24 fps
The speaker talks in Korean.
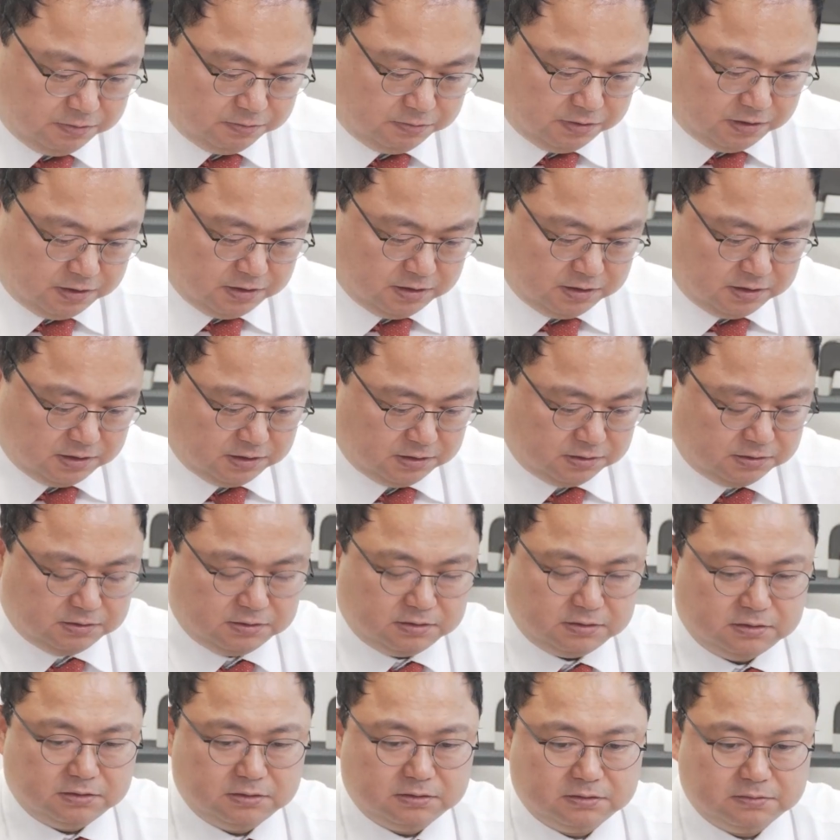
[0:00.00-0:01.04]
우리가
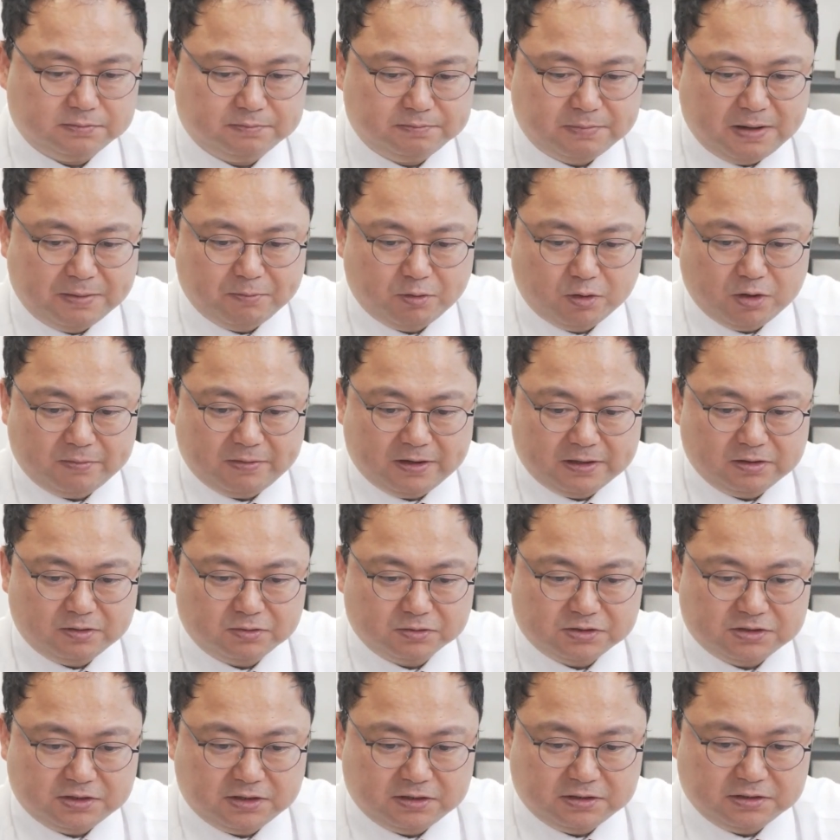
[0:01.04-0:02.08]
그 메모리
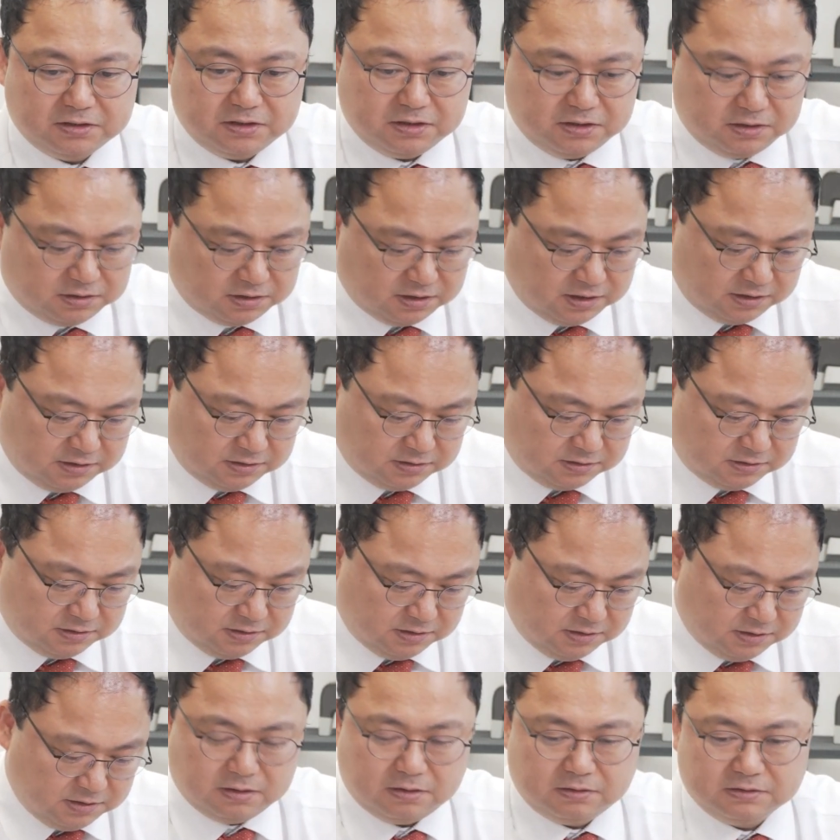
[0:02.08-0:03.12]
반도체는 일단
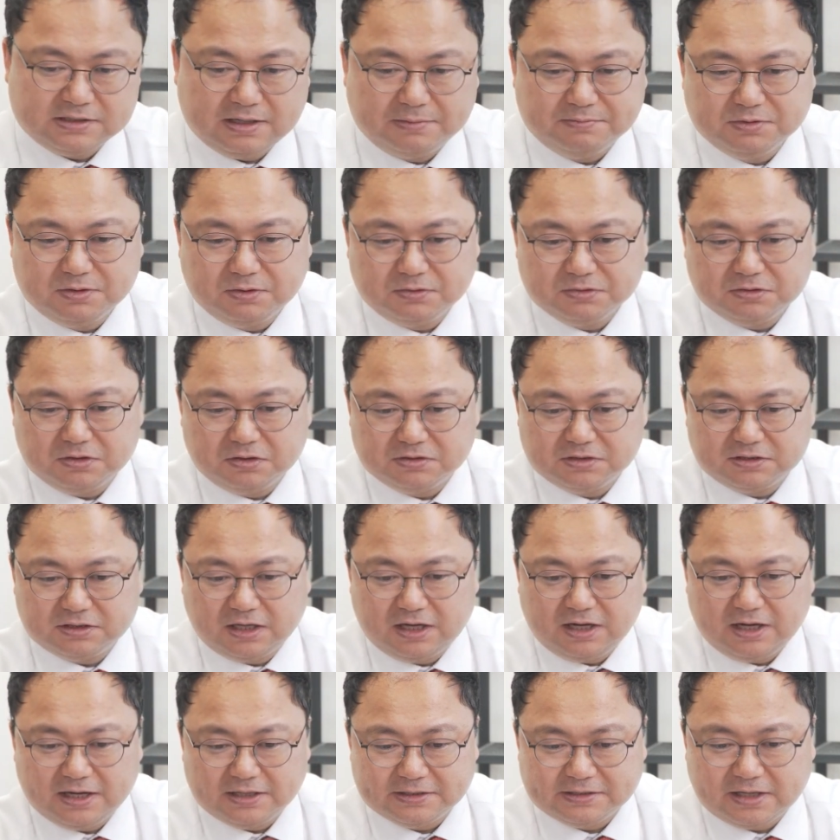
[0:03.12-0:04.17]
어,
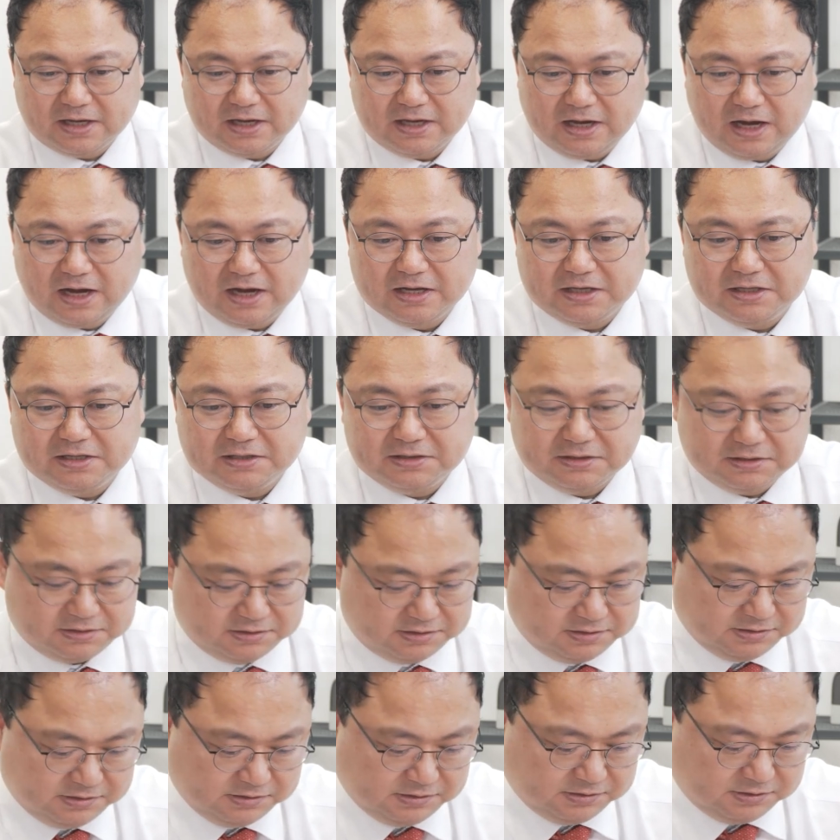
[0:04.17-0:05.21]
삼성전자, SK
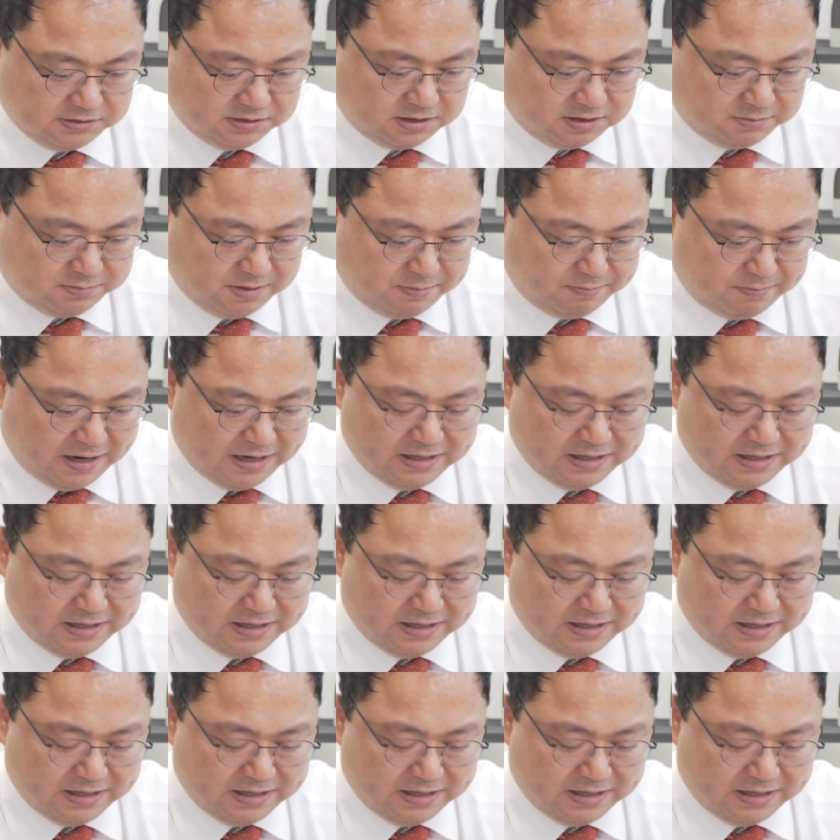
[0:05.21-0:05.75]
하이닉스, 그 다음에 네.